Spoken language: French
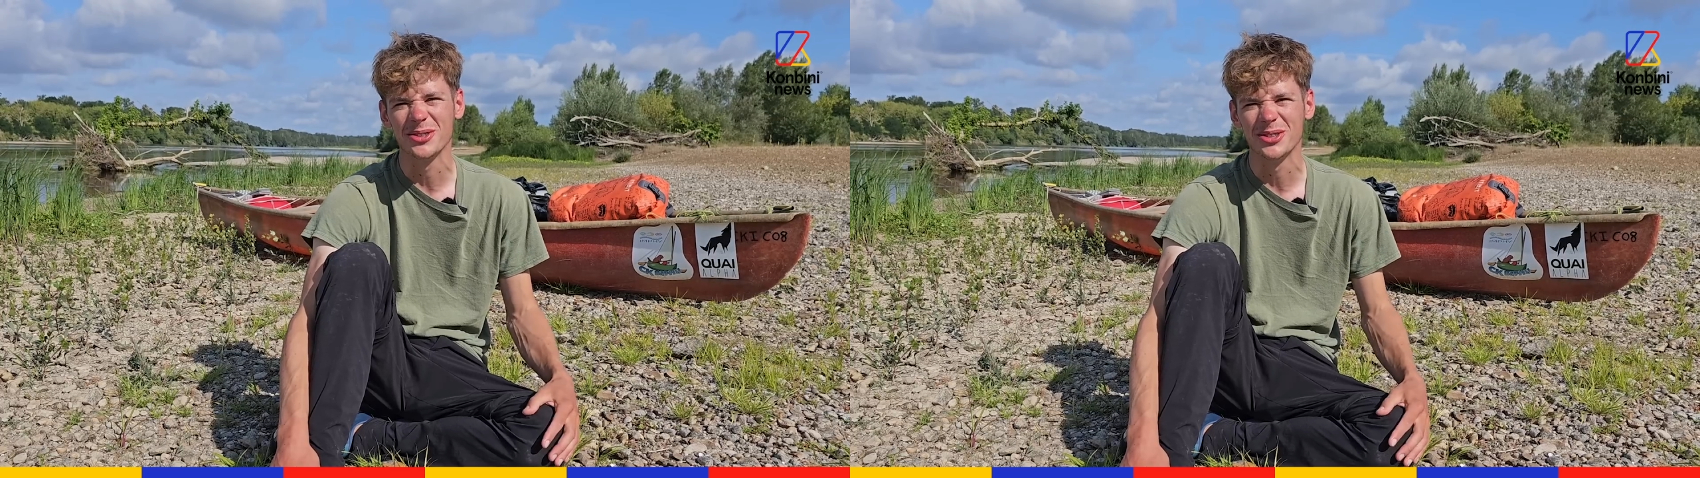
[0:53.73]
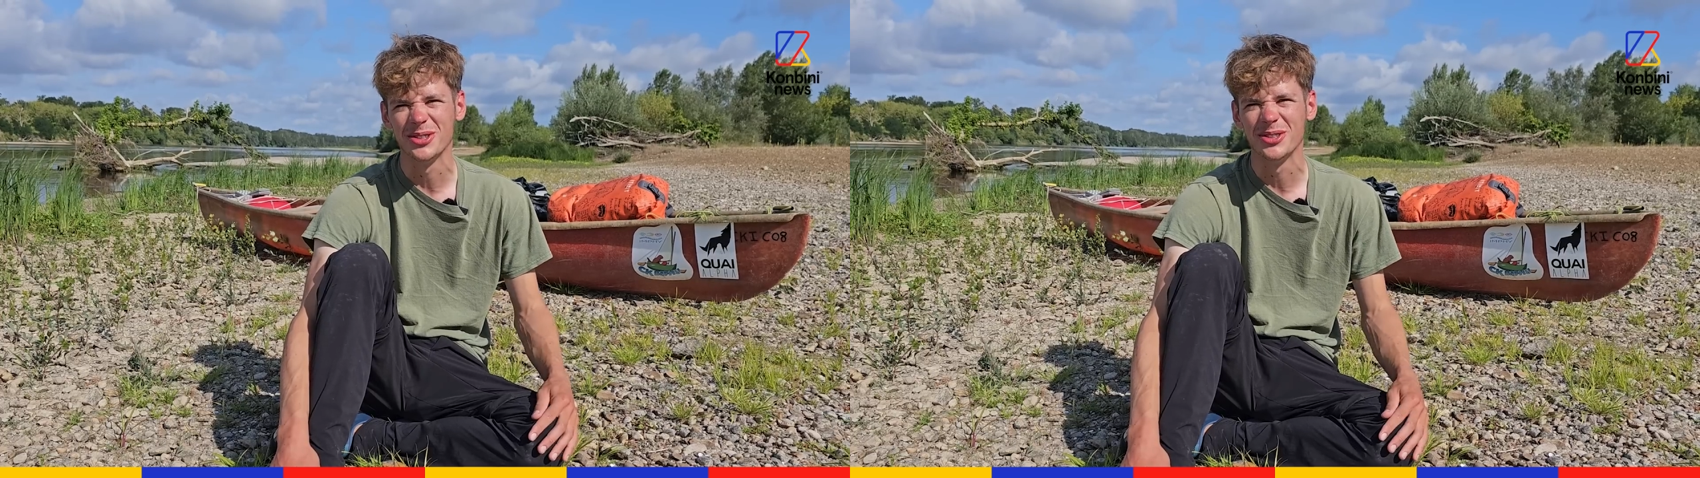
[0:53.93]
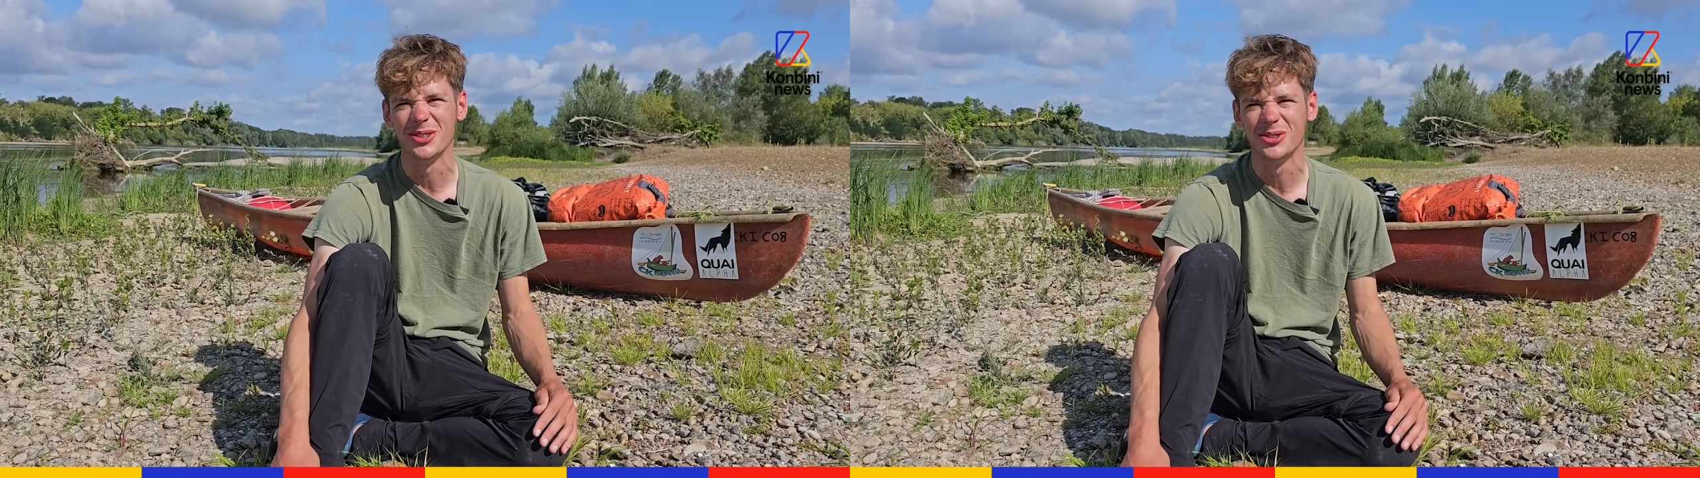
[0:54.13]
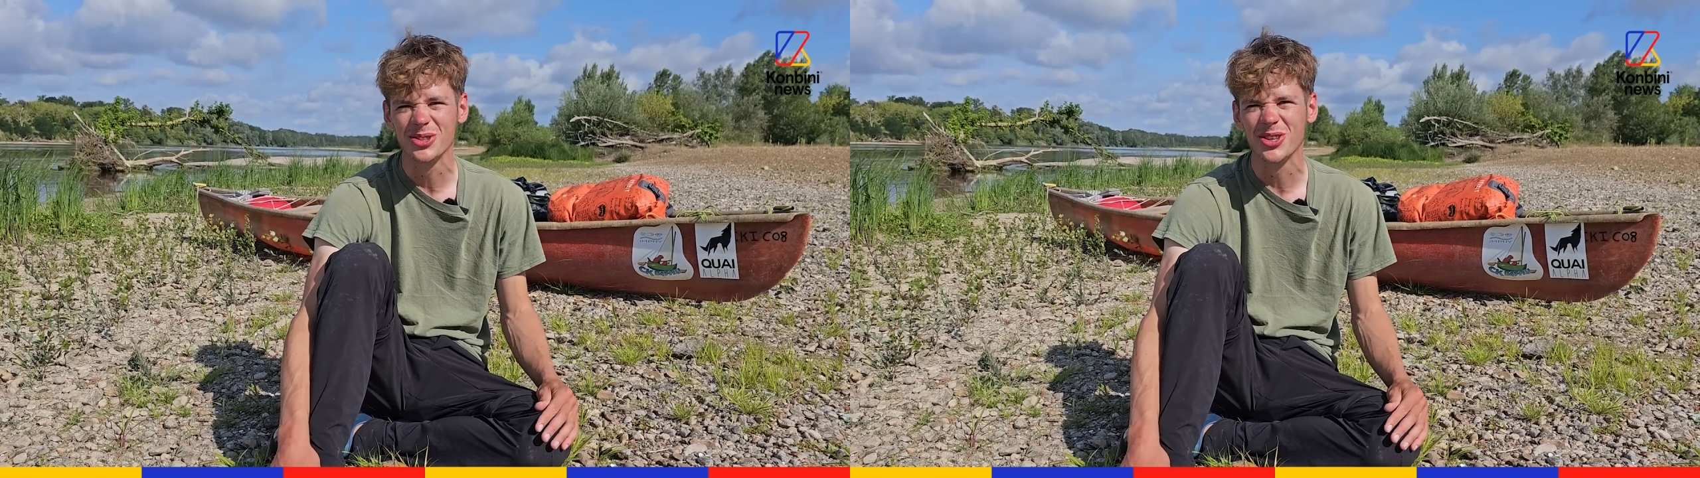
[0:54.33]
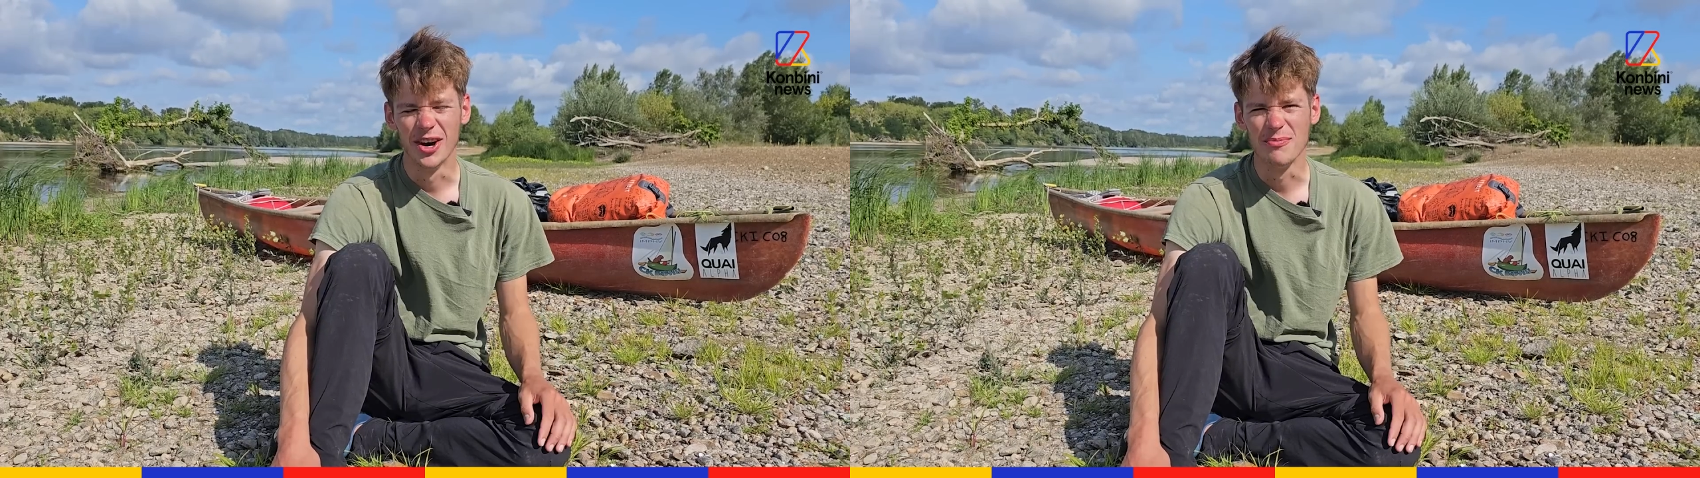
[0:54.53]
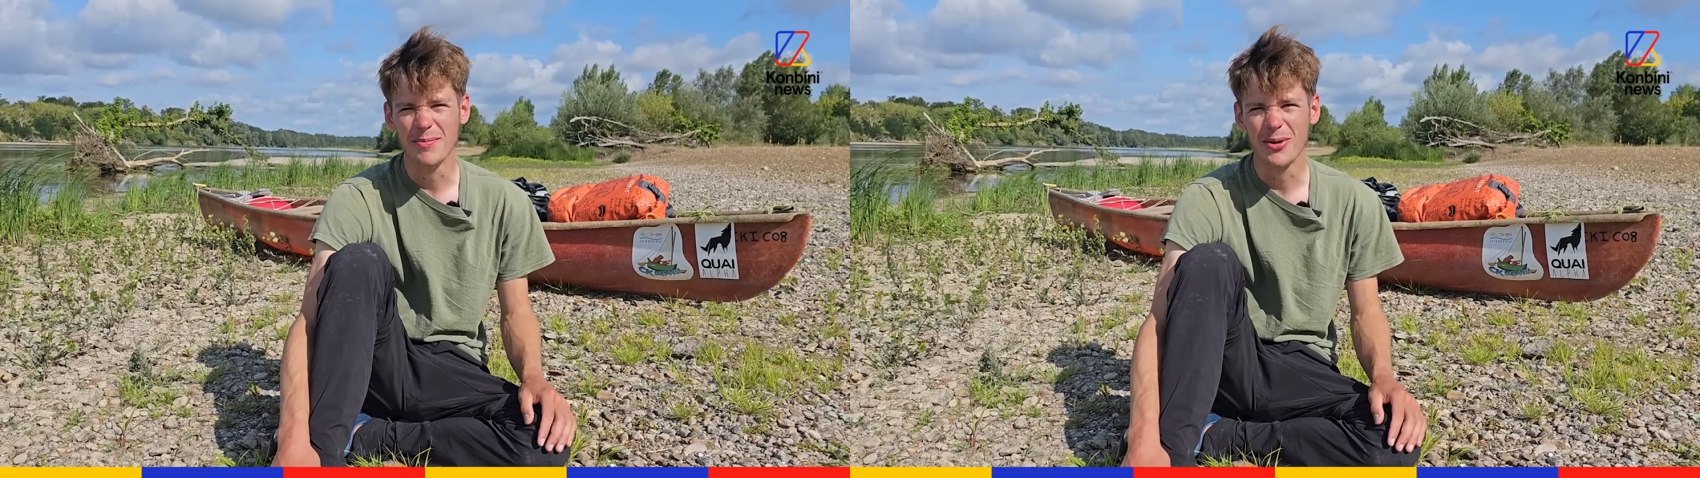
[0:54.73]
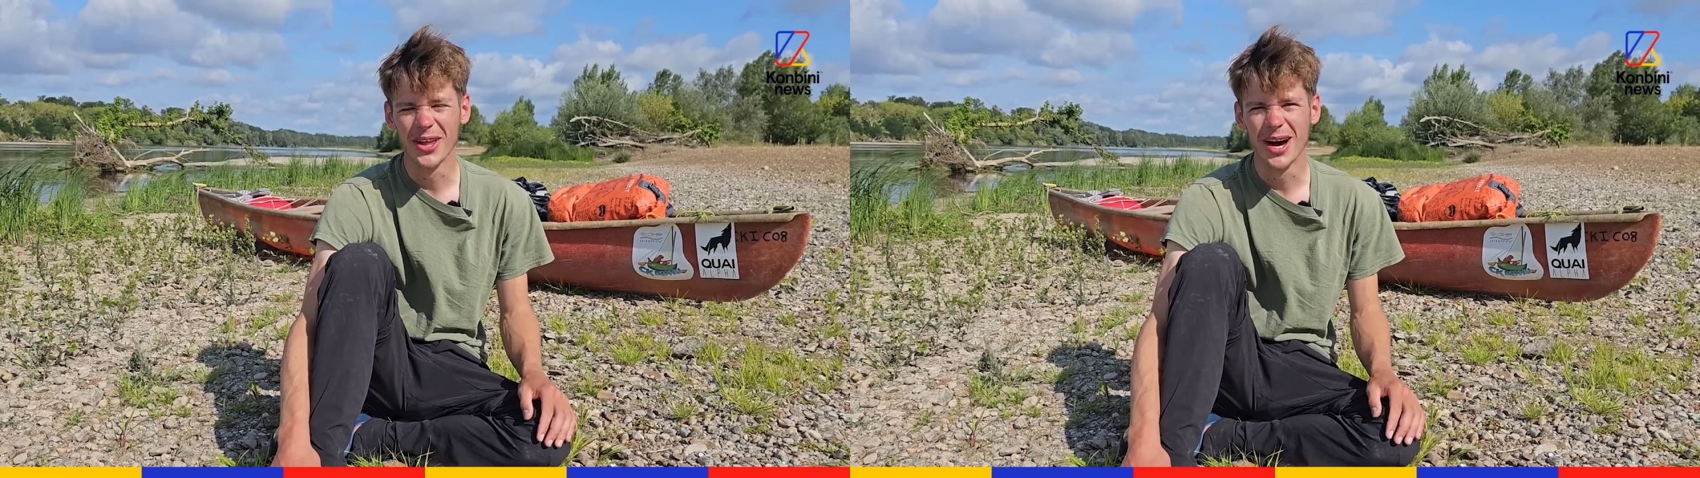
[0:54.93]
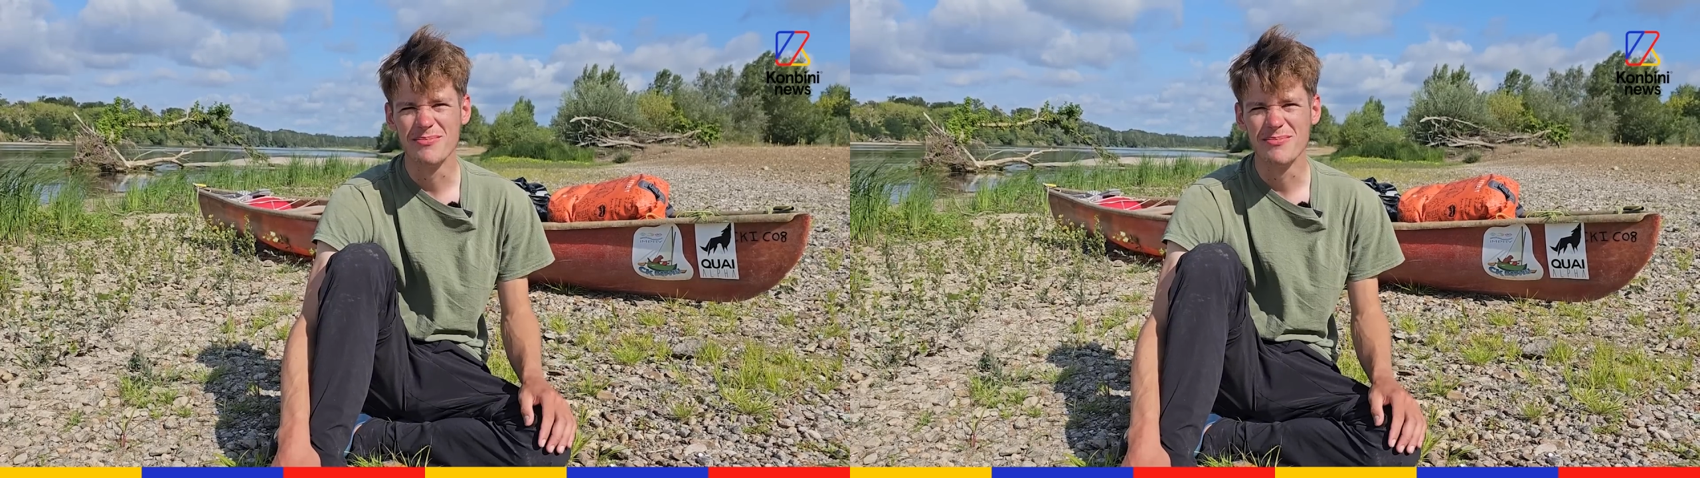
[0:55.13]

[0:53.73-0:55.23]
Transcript: euh, deux ans. On m'y reprendra